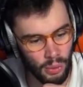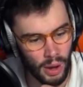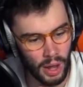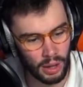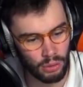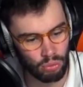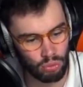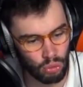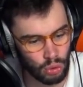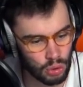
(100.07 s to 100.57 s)
Ouais,
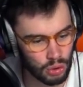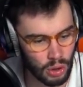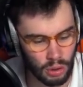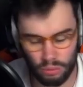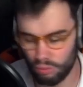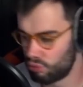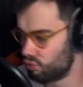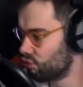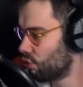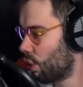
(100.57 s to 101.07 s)
ok.
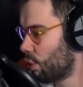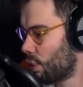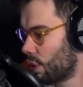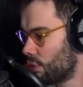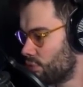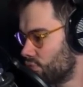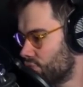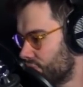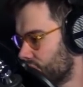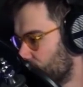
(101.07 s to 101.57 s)
Ouais, ouais.
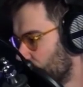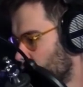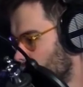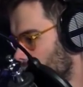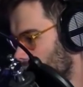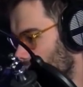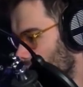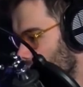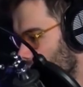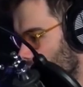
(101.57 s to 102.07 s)

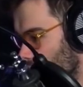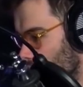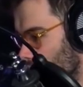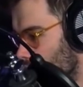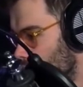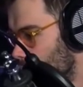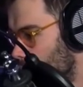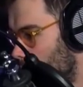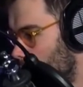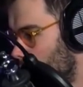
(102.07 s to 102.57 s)

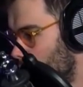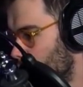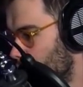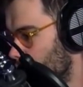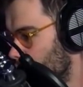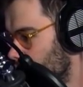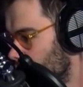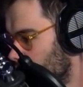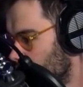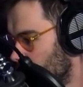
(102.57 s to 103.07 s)
C'est pas mal
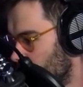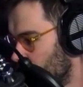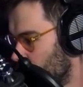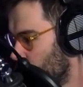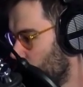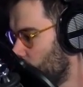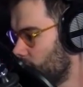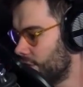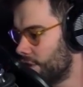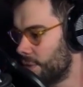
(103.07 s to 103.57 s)
aussi, ça.
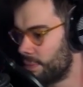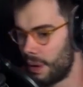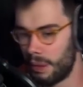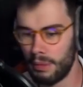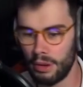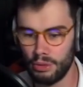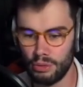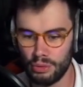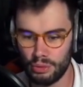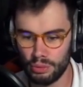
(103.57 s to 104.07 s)
Ouais, ouais, c'est pas
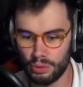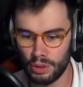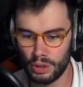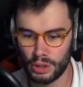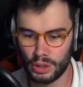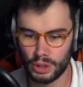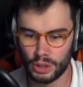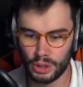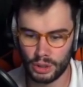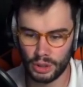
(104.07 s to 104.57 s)
mal du tout.
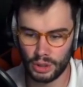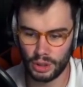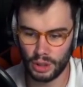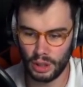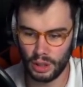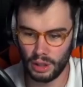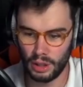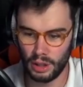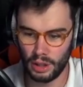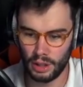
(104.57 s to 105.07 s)

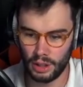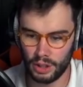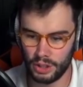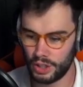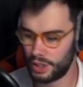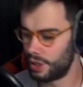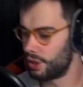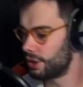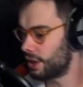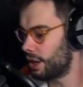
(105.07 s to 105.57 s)

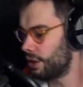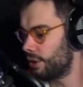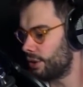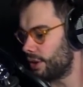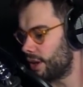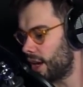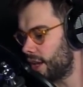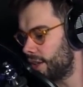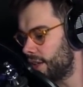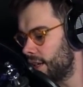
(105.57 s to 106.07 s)
J'étais en train de
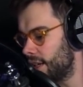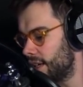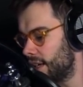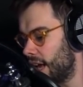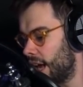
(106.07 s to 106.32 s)
regarder, les